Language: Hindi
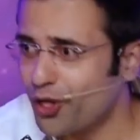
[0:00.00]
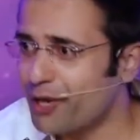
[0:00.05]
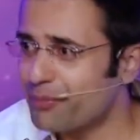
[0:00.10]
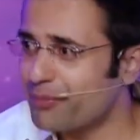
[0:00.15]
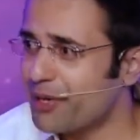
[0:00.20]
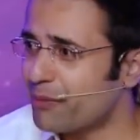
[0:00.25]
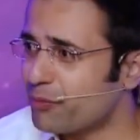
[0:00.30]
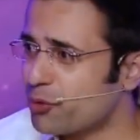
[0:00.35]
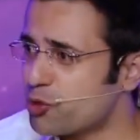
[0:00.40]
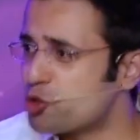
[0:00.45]
के
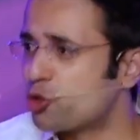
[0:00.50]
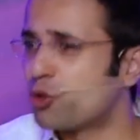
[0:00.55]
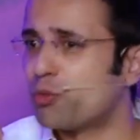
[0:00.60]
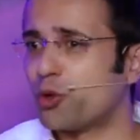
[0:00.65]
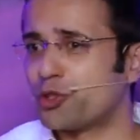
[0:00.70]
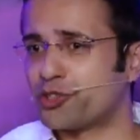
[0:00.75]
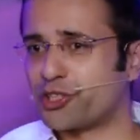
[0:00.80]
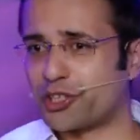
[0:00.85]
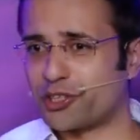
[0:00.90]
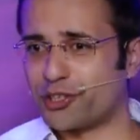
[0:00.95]
लिए अपने आप को झूठ
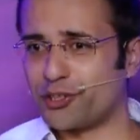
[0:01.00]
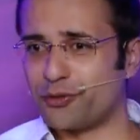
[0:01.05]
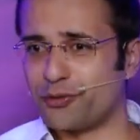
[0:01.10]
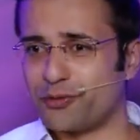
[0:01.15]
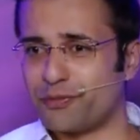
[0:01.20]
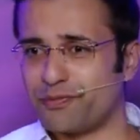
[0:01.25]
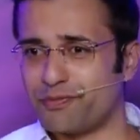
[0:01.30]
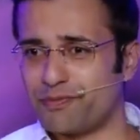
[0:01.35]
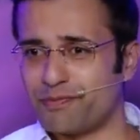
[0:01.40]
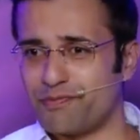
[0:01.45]
बोल सकते
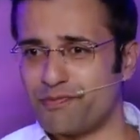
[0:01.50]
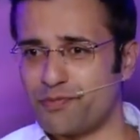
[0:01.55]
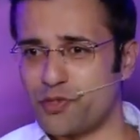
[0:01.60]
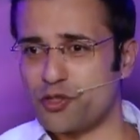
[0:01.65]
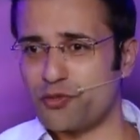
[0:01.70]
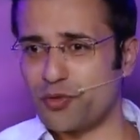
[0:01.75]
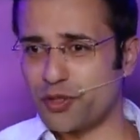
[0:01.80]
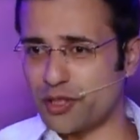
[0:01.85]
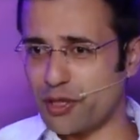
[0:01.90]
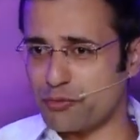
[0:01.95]
हो
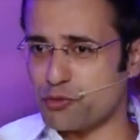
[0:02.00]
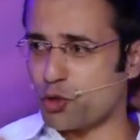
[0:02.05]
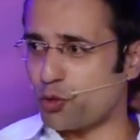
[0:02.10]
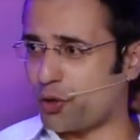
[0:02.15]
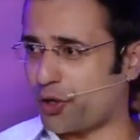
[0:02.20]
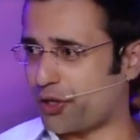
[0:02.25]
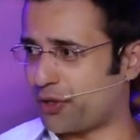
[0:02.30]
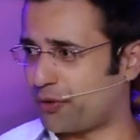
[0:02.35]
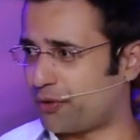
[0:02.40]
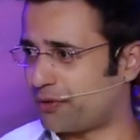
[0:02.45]
जिस वक्त आप
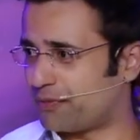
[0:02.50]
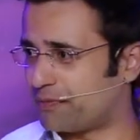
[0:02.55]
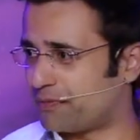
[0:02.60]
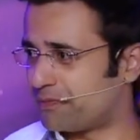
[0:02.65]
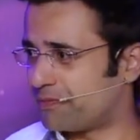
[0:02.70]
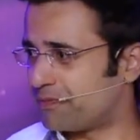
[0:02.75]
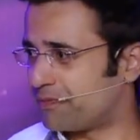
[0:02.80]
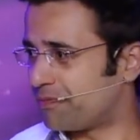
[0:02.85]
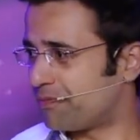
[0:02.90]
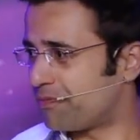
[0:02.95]
छोड़ रहे हो
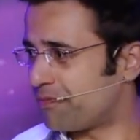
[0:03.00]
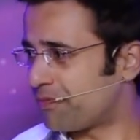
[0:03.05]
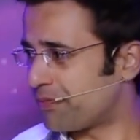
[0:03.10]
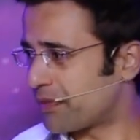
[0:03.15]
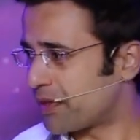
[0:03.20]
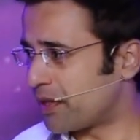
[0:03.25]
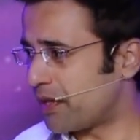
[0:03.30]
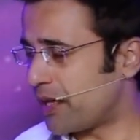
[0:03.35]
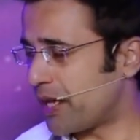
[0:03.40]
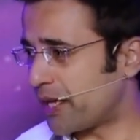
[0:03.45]

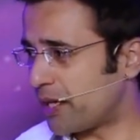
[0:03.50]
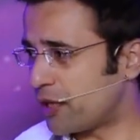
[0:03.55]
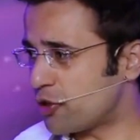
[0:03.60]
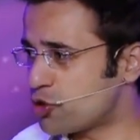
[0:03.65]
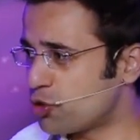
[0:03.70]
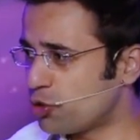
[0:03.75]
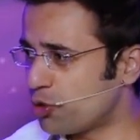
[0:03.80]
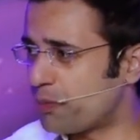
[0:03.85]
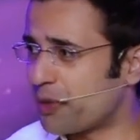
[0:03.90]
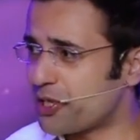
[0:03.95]
लेकिन
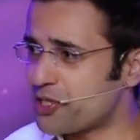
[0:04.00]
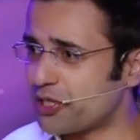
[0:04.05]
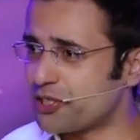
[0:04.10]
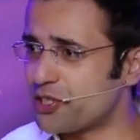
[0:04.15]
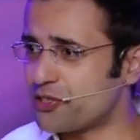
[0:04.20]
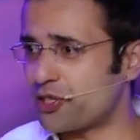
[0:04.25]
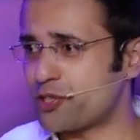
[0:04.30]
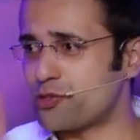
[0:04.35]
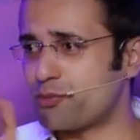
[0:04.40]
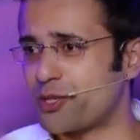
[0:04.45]
ये झूठ बड़ी
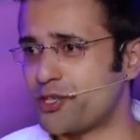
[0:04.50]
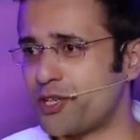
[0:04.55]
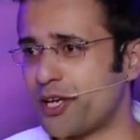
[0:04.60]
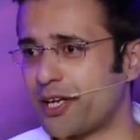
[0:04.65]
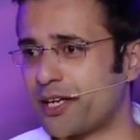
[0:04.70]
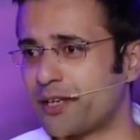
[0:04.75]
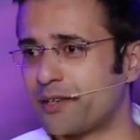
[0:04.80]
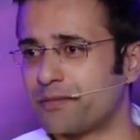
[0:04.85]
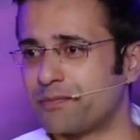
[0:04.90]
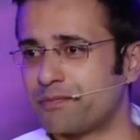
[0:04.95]
जल्दी सच बन
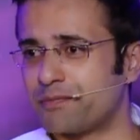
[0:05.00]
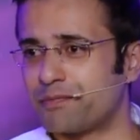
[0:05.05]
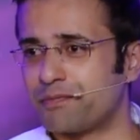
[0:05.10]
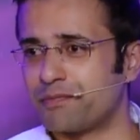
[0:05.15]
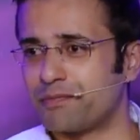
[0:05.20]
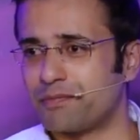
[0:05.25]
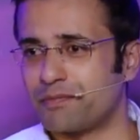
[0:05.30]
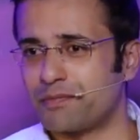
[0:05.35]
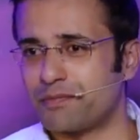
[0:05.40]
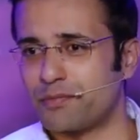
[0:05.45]
जाएगा
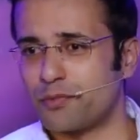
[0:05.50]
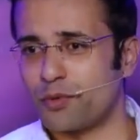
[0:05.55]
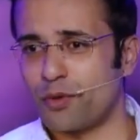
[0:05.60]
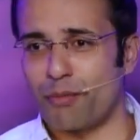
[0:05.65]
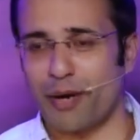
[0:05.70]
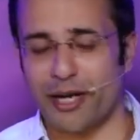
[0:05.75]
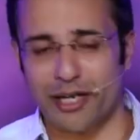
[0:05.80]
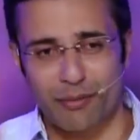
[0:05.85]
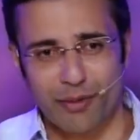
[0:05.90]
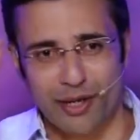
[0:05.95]

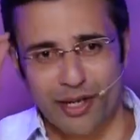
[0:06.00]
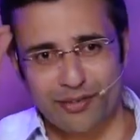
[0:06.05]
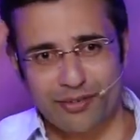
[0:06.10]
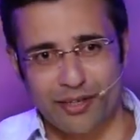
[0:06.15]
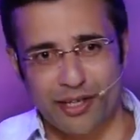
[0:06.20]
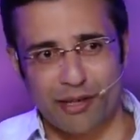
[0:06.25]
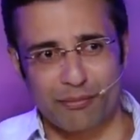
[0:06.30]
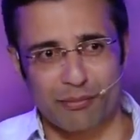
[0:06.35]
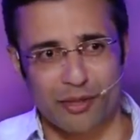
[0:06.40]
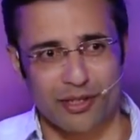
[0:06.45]
क्योंकि माइंड हमारा
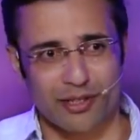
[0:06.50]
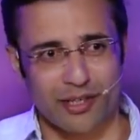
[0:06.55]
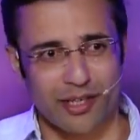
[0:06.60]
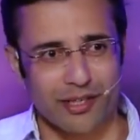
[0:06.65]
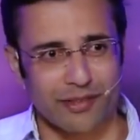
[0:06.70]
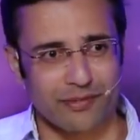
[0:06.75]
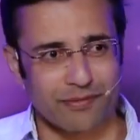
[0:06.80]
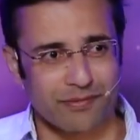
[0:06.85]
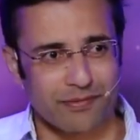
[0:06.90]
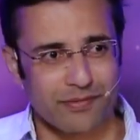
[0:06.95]
ऐसे ही काम
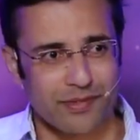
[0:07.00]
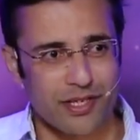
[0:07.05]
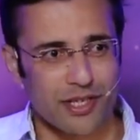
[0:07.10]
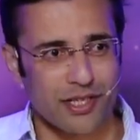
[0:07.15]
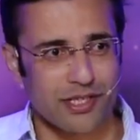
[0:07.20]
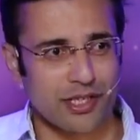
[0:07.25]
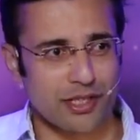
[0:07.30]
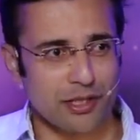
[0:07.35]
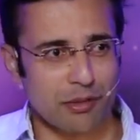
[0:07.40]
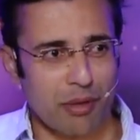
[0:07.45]
करता है
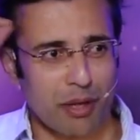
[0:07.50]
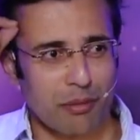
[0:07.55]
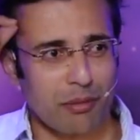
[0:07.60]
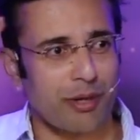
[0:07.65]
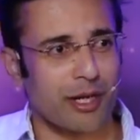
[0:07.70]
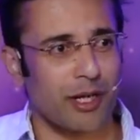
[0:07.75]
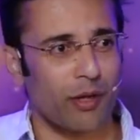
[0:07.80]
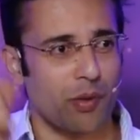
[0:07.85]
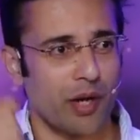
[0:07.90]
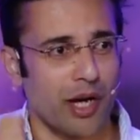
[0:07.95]
जैसे किसी के दिमाग
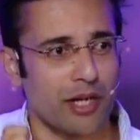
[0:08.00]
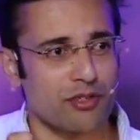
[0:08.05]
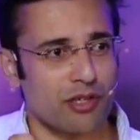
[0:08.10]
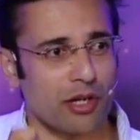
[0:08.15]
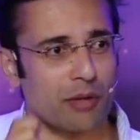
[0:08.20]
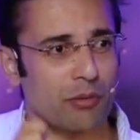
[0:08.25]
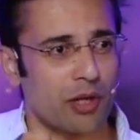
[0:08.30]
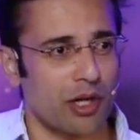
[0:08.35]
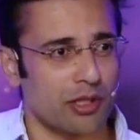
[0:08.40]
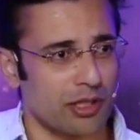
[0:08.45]
में बैठा हुआ
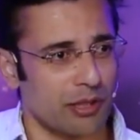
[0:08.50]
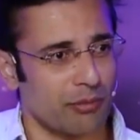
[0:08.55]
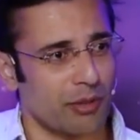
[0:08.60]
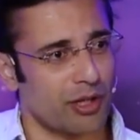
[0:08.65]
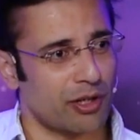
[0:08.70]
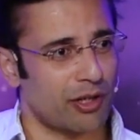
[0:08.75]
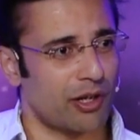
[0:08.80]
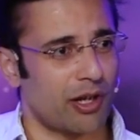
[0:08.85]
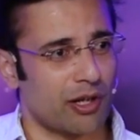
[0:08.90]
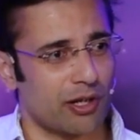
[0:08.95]
आइसक्रीम खाते
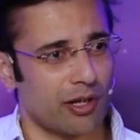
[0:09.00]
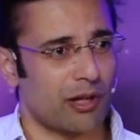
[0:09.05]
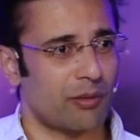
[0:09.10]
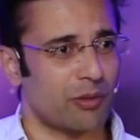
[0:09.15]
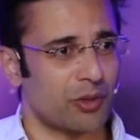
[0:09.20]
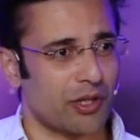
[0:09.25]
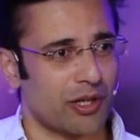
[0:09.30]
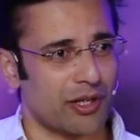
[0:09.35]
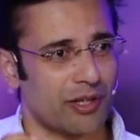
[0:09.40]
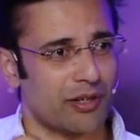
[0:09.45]
मेरा गला
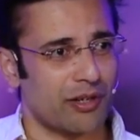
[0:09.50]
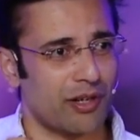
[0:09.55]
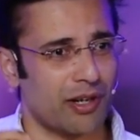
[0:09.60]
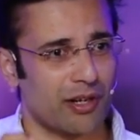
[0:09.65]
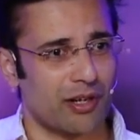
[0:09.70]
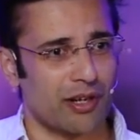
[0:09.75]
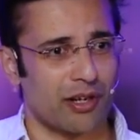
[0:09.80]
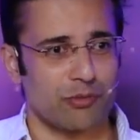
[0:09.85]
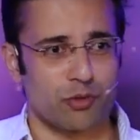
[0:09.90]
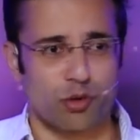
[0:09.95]
खराब हो जाएगा
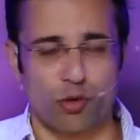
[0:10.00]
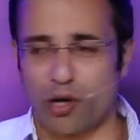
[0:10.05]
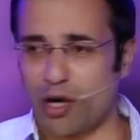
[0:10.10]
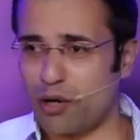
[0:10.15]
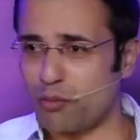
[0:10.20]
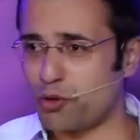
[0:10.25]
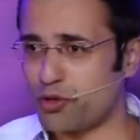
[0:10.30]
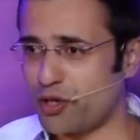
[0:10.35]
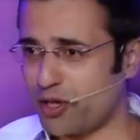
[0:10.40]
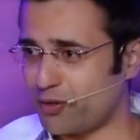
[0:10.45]
गला खराब
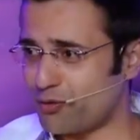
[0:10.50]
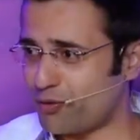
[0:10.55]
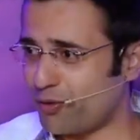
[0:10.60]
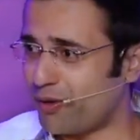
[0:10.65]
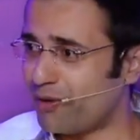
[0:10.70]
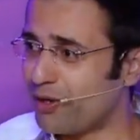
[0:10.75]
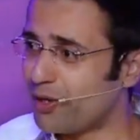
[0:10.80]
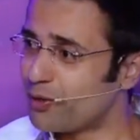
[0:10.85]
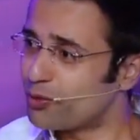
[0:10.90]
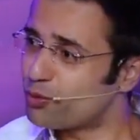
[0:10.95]
जुकाम हो जाएगा
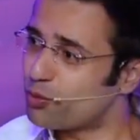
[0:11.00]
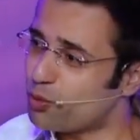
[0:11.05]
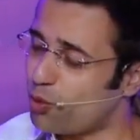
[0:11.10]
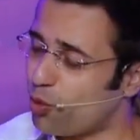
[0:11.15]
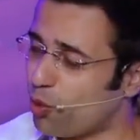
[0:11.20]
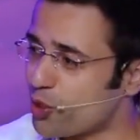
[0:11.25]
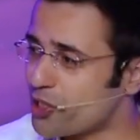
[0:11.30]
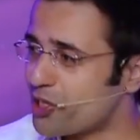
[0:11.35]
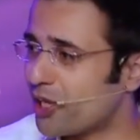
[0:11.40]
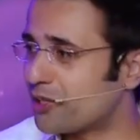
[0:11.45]
जुकाम तो
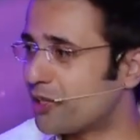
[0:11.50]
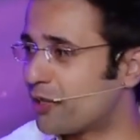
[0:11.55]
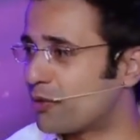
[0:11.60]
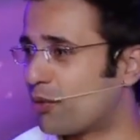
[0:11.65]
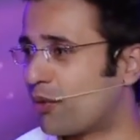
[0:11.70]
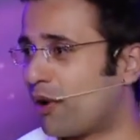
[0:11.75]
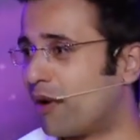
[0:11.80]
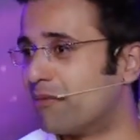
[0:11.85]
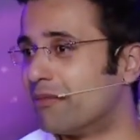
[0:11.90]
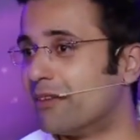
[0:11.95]
उनको हो ही जाता
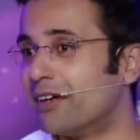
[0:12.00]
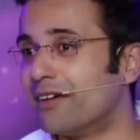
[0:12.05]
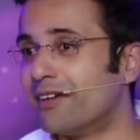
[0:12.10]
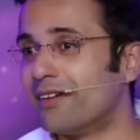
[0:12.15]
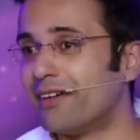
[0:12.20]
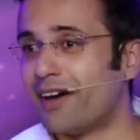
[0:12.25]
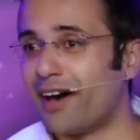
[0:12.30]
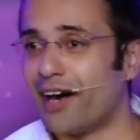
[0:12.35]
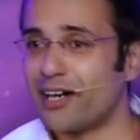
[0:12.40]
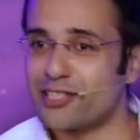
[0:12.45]
है जुकाम
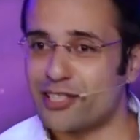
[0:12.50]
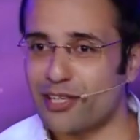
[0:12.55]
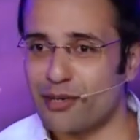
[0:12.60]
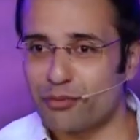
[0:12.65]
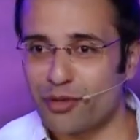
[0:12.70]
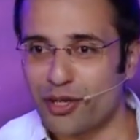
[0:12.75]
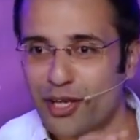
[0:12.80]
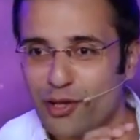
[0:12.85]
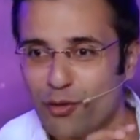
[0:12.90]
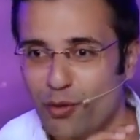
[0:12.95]

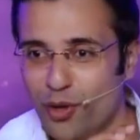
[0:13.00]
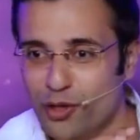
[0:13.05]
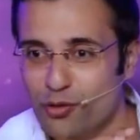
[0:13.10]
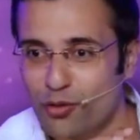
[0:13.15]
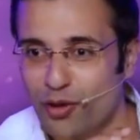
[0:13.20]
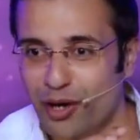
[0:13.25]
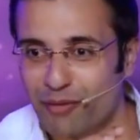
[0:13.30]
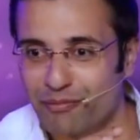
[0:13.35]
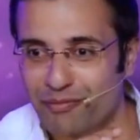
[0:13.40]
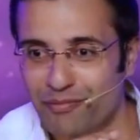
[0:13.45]
आइसक्रीम से नहीं हो रहा
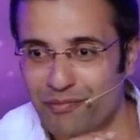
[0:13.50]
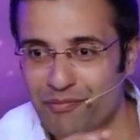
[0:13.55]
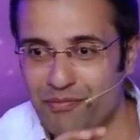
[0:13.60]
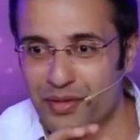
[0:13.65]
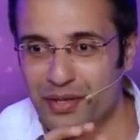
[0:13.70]
है जुकाम